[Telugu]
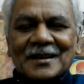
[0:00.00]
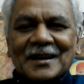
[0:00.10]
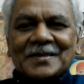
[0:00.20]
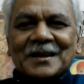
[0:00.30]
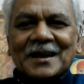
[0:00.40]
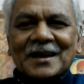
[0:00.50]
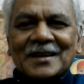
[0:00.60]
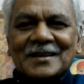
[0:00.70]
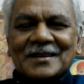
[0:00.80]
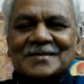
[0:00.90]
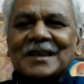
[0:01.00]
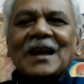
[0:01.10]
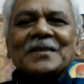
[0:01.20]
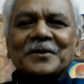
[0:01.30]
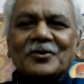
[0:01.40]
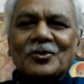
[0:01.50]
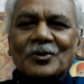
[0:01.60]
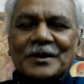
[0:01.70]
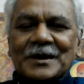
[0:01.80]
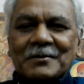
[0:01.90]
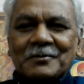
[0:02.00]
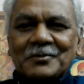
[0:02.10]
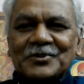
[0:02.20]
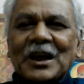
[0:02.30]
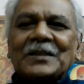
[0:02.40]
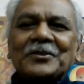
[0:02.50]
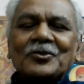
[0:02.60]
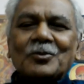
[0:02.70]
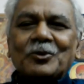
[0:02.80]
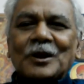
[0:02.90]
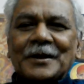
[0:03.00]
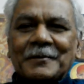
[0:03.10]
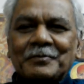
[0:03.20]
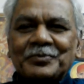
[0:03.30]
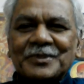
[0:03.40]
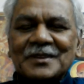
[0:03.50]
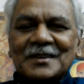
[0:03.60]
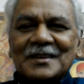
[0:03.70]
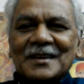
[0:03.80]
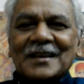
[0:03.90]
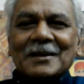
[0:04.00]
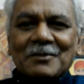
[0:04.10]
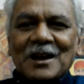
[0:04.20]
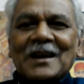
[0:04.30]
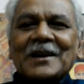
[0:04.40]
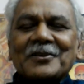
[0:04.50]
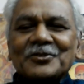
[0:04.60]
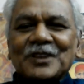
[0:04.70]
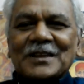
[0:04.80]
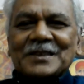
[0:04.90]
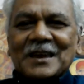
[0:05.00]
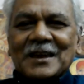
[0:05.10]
అంతా చాలా తక్కువ ఓటింగ్ చాలా తక్కువ పోలింగ్ ఇంకా మా లంగర్ హౌస్లో అయితే